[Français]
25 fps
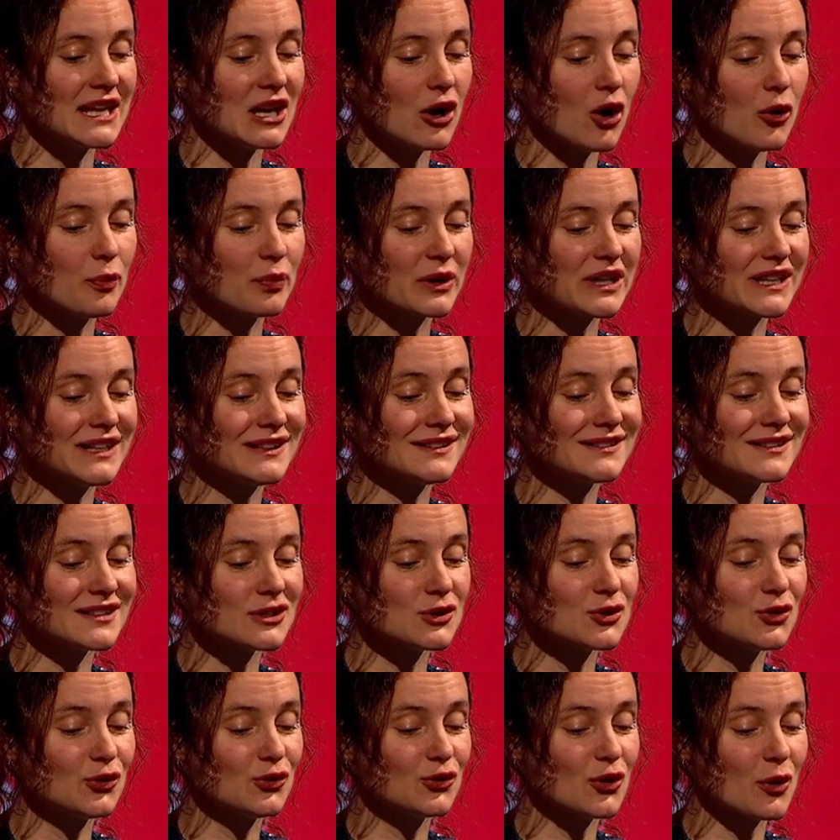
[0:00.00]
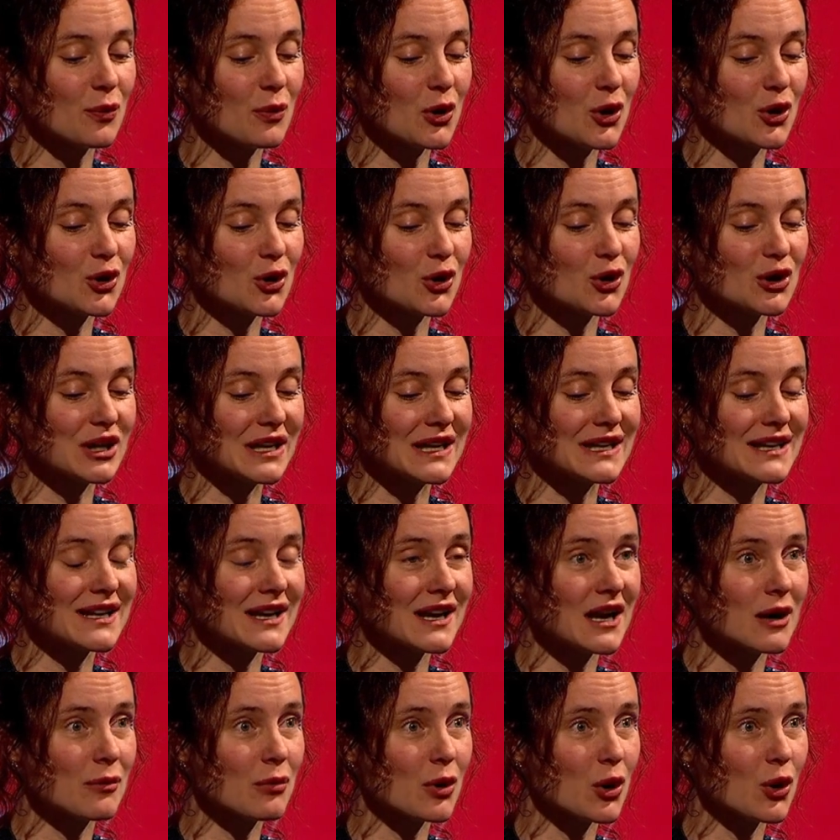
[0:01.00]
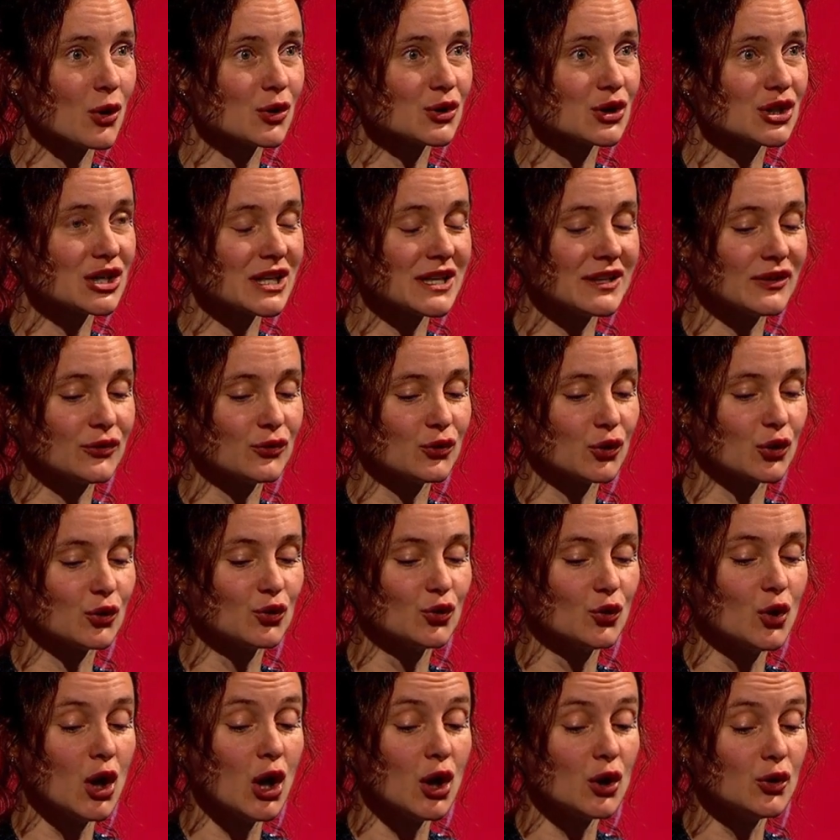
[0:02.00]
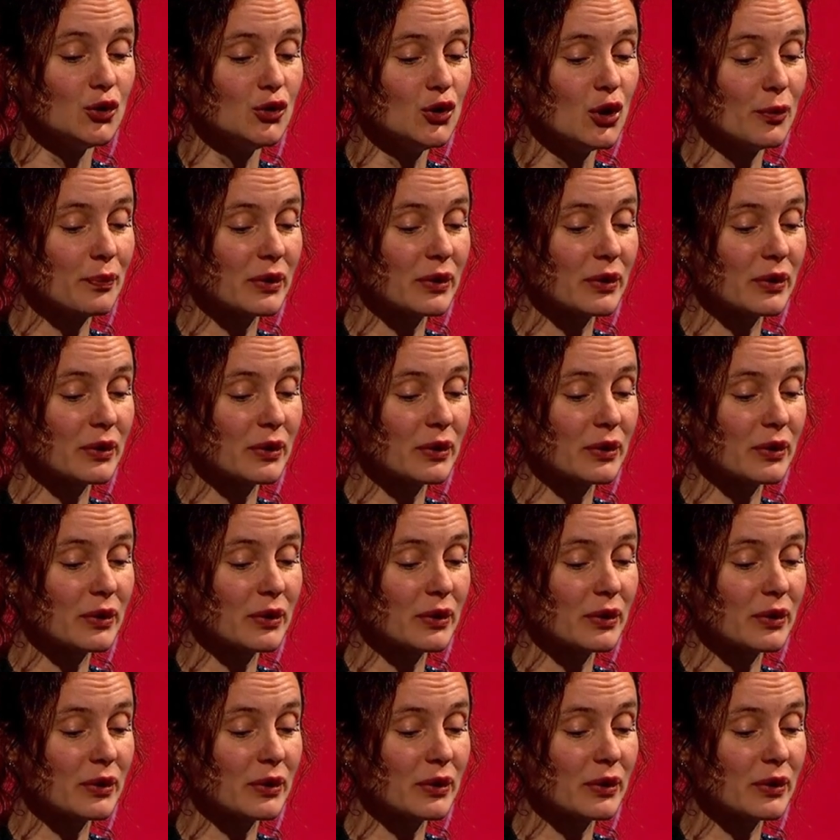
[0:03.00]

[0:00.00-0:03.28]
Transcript: l'emprise, c'est justement quand quelqu'un a branché sur nous une